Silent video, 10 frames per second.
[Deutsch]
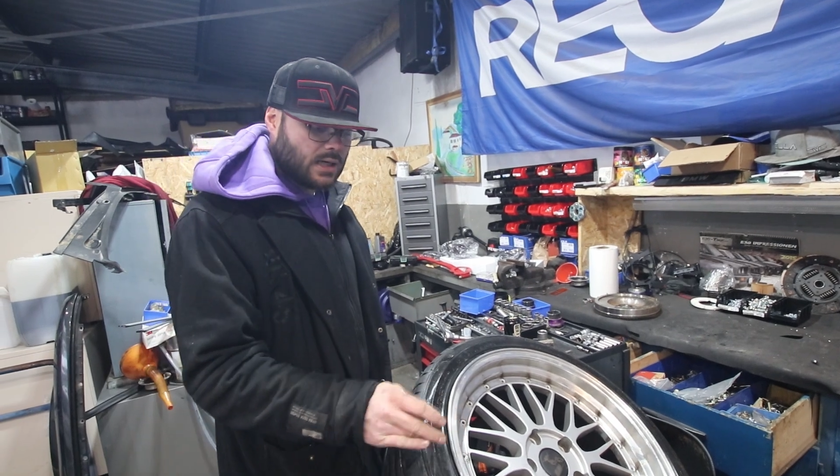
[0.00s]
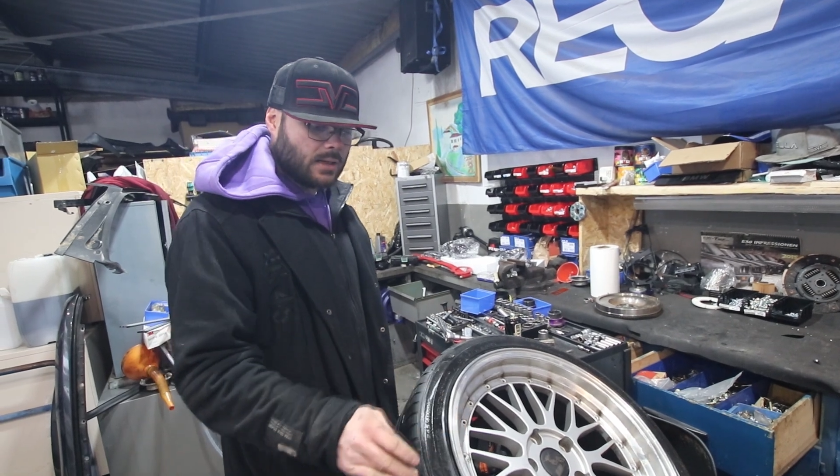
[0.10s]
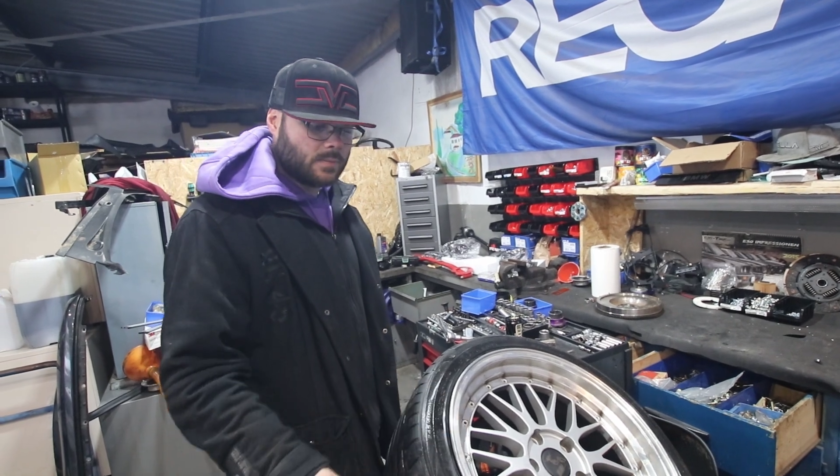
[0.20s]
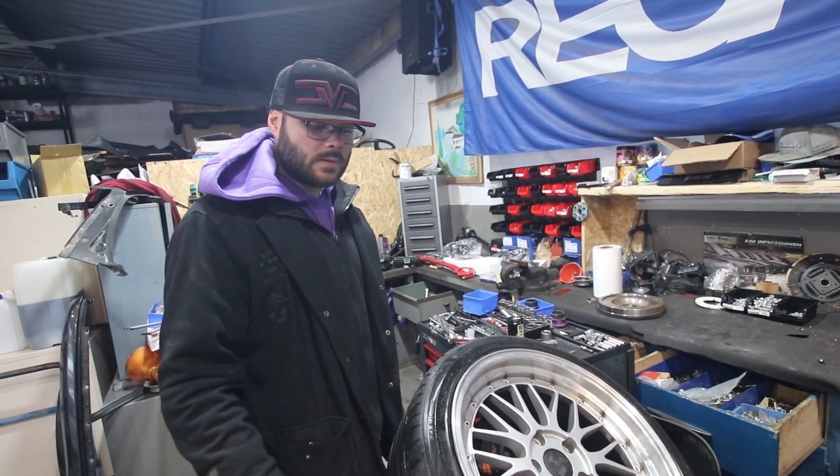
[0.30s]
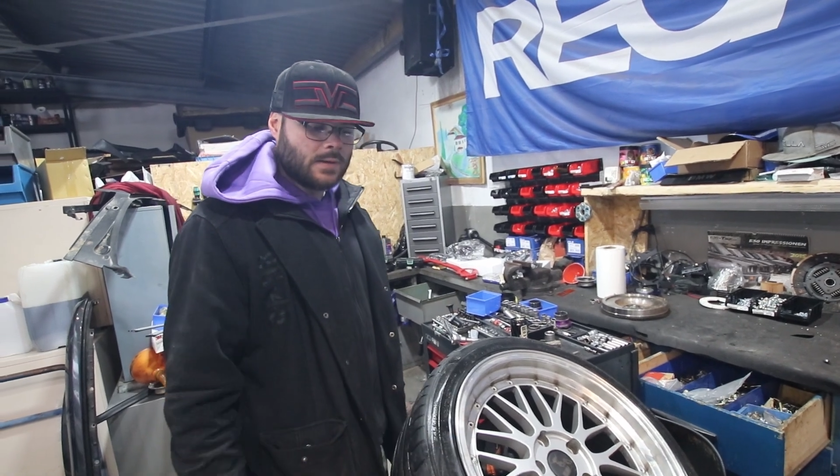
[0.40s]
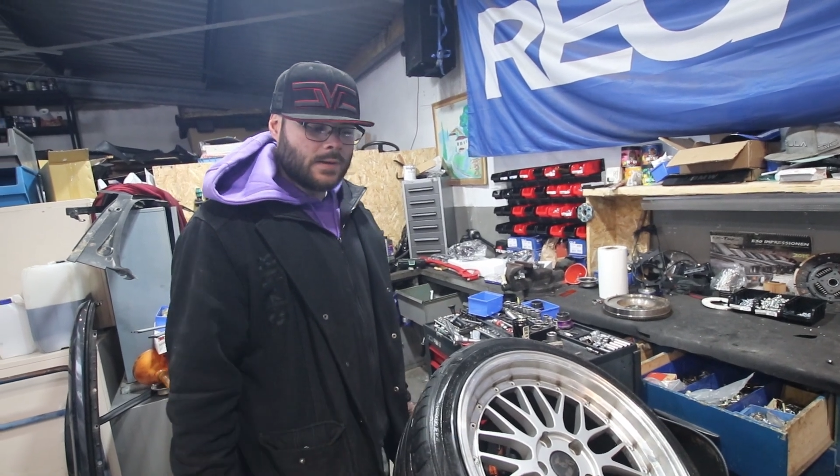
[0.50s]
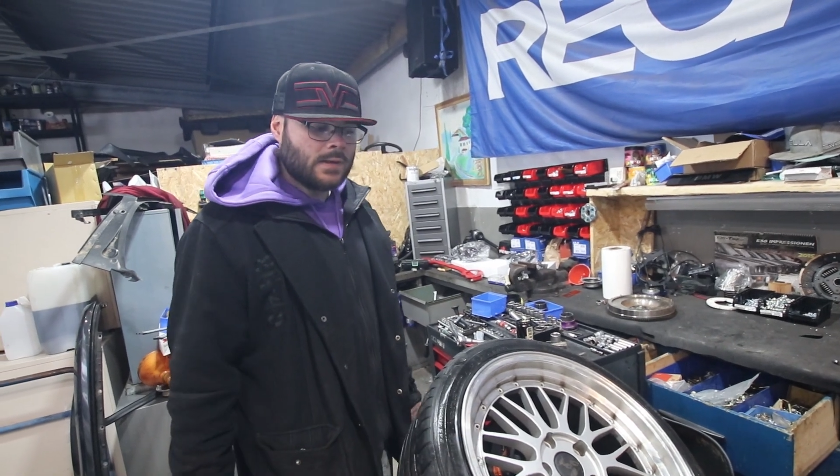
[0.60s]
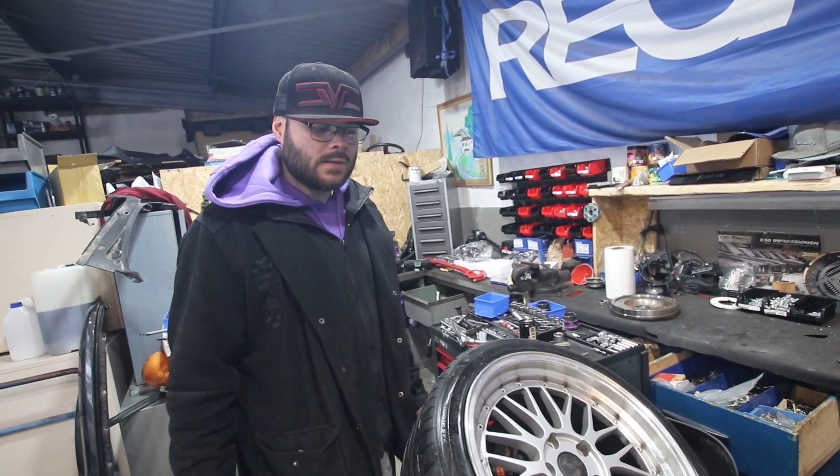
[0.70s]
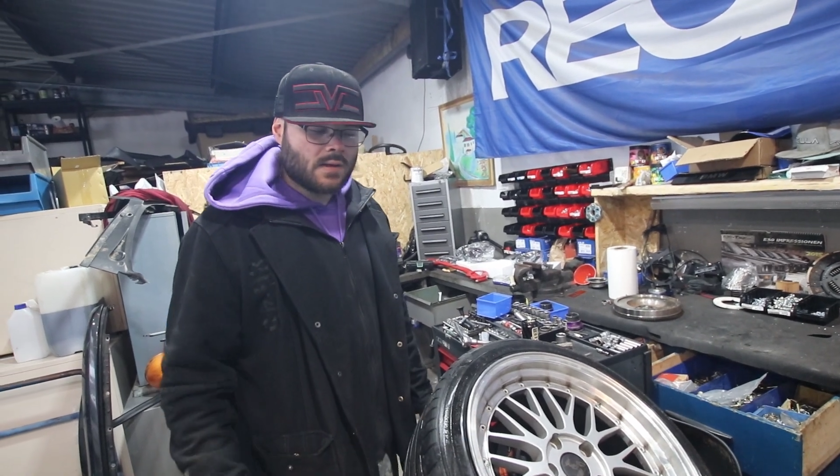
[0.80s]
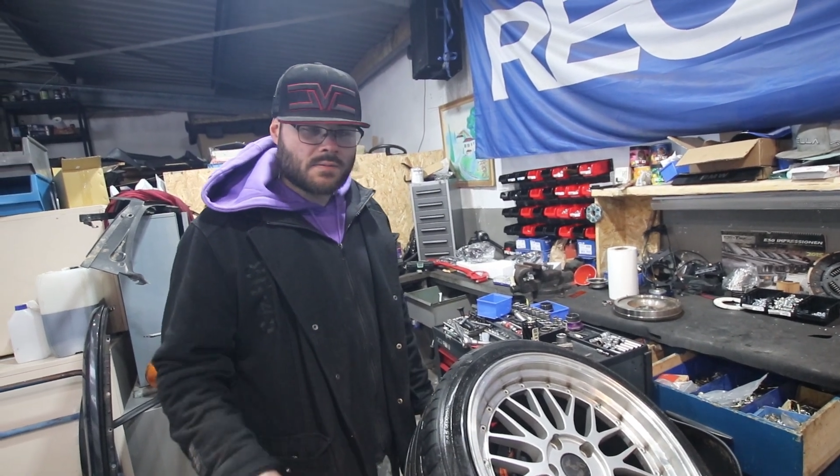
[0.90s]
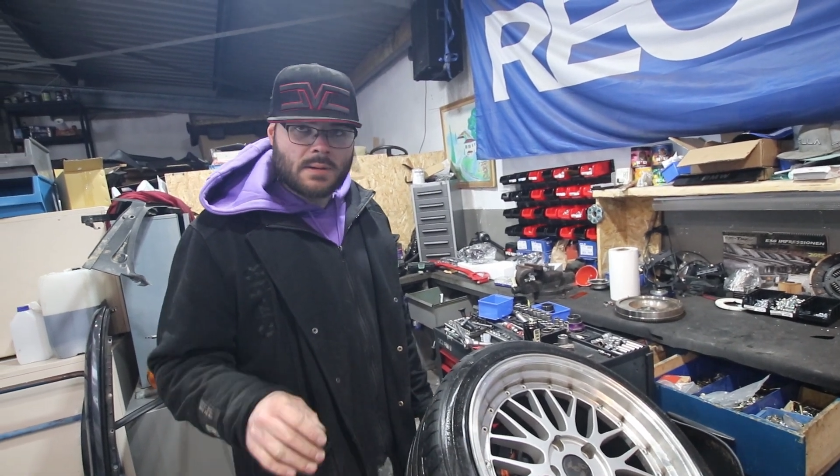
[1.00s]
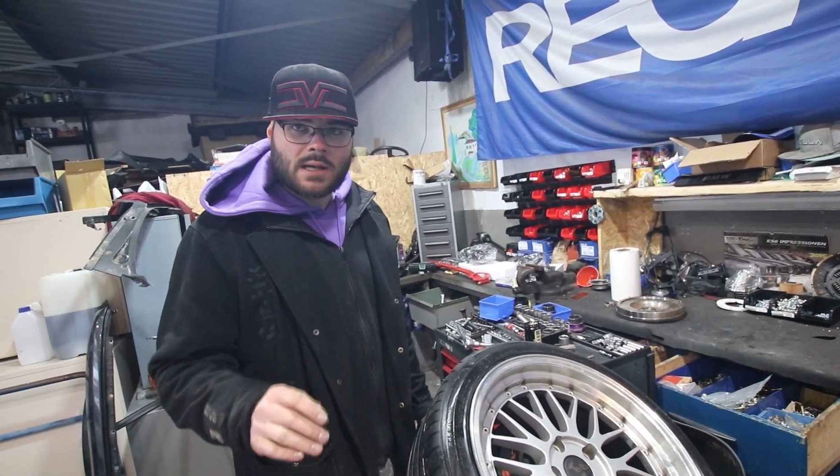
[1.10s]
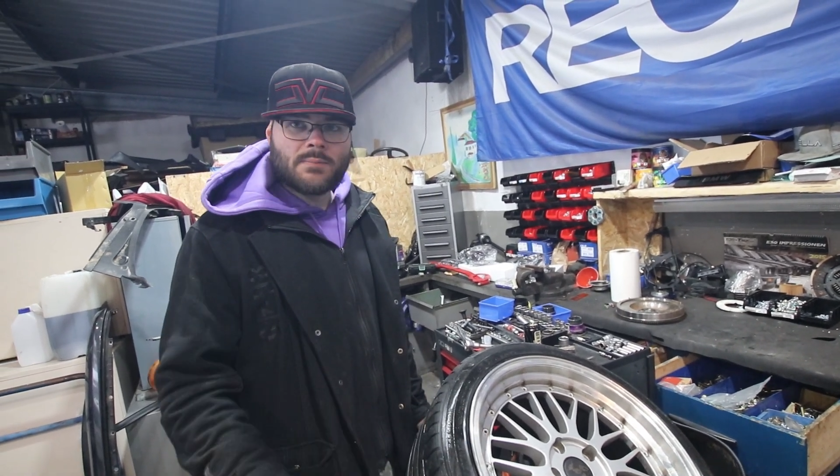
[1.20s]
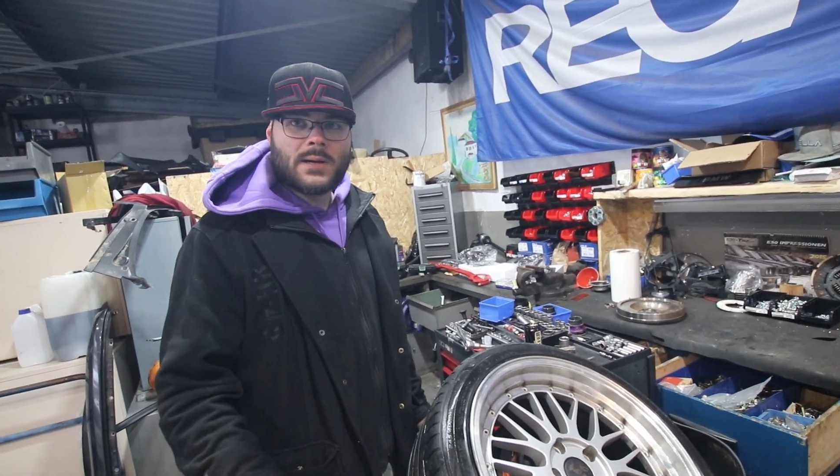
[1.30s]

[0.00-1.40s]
gehabt. Das macht